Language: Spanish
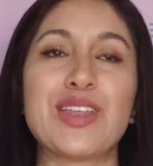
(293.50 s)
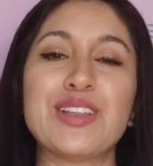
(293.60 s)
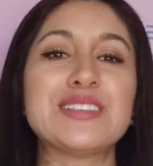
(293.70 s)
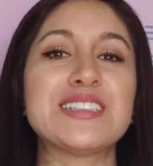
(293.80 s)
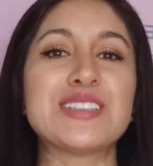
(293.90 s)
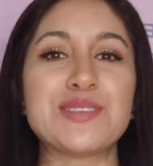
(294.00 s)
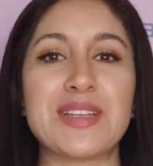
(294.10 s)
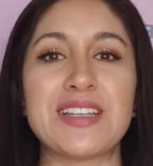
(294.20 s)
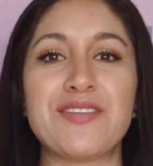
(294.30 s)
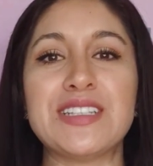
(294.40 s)
Todos estos
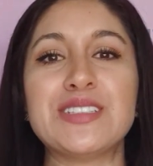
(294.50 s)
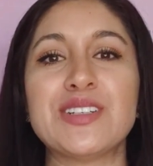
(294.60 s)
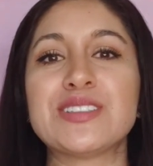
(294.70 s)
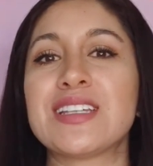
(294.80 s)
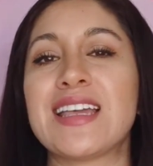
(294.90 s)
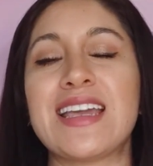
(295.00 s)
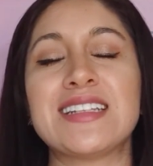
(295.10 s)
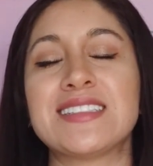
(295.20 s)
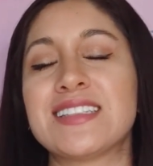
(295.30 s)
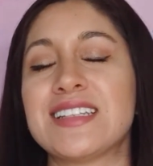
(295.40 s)
beneficios
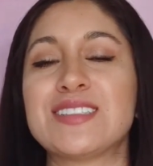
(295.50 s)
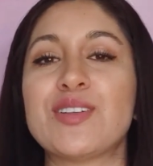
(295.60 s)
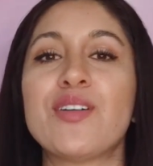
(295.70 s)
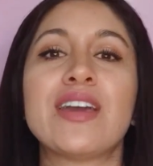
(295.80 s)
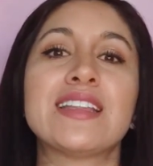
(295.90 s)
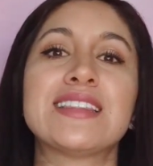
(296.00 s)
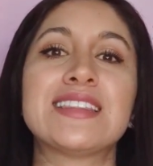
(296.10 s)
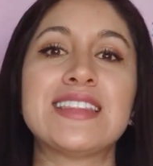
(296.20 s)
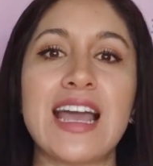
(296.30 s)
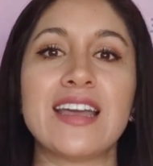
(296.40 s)
son
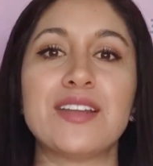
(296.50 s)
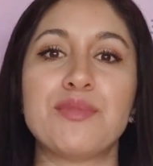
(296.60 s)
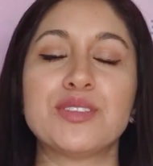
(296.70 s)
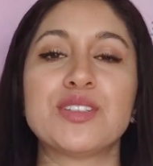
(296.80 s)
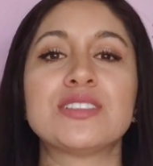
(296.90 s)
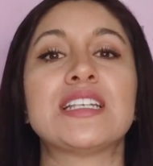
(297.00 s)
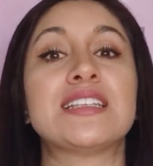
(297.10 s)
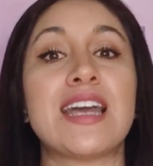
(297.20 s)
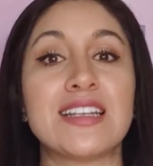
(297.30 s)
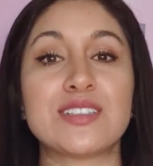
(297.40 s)
tan hermosos y
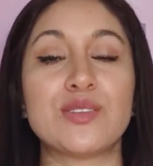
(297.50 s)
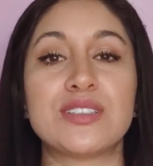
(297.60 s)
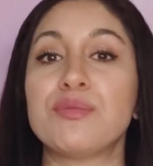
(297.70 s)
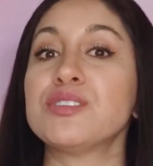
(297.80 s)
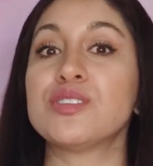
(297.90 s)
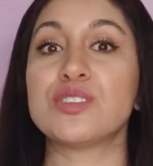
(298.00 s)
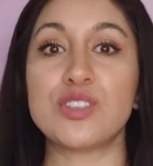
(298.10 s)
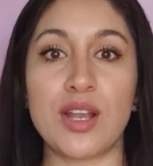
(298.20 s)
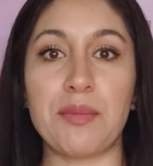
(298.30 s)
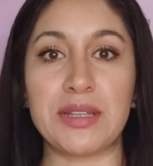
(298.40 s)
tan exclusivos
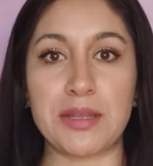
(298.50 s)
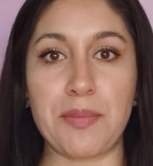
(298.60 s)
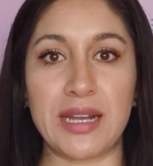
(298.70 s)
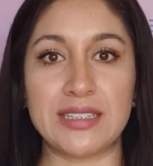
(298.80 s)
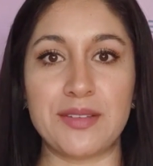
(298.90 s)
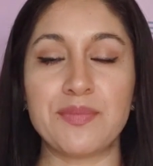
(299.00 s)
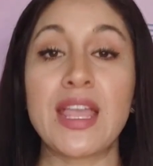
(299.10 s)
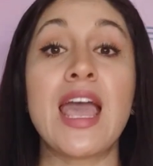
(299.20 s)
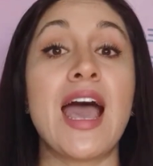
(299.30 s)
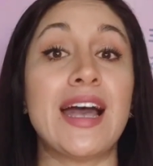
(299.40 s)
solamente para ti.
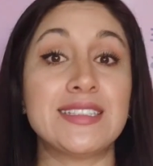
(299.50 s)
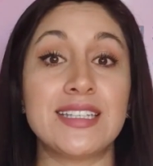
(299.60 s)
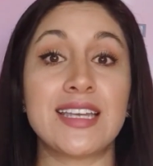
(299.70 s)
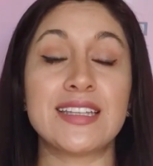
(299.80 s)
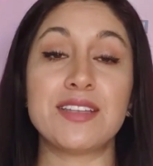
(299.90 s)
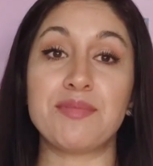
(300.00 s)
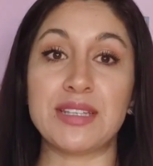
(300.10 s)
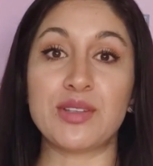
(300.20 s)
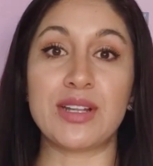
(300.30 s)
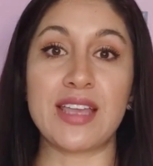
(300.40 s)
Así que te
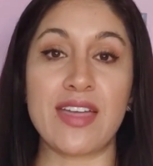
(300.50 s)
invito el